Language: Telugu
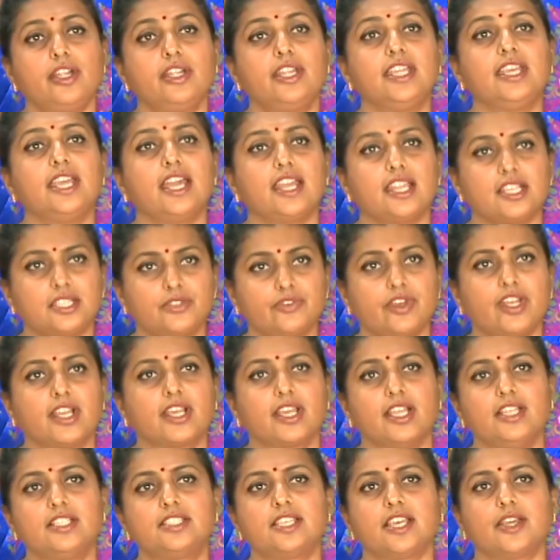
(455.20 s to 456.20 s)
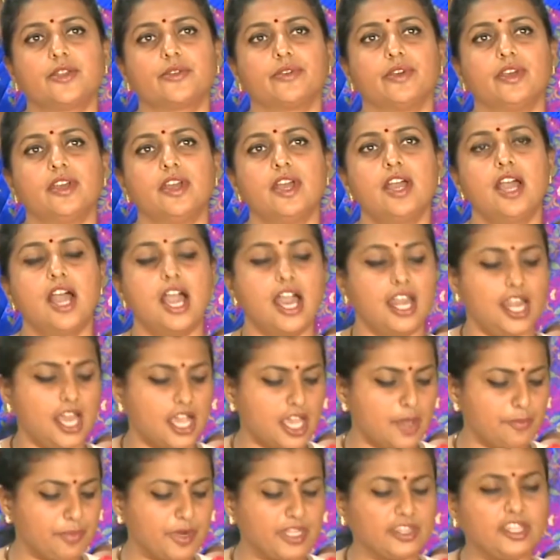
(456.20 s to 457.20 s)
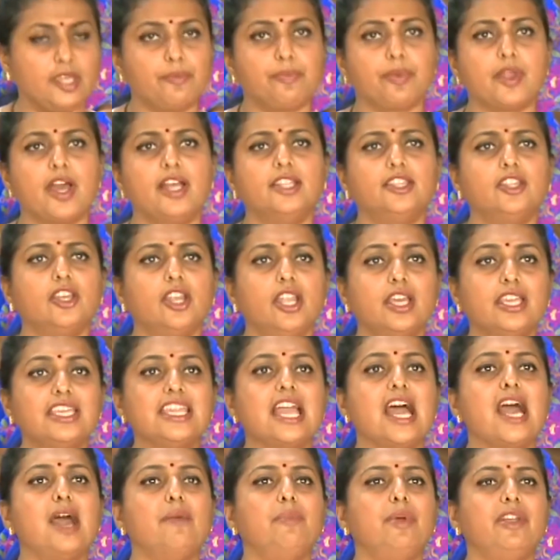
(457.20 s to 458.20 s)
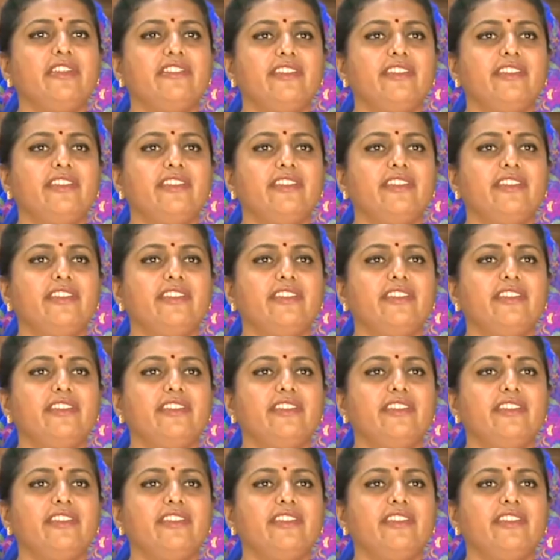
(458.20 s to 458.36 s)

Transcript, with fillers: టీఆర్ఎస్ వాళ్ళు గెలిచారు అలాగే ప్రతి ప్రాంతంలో యాభై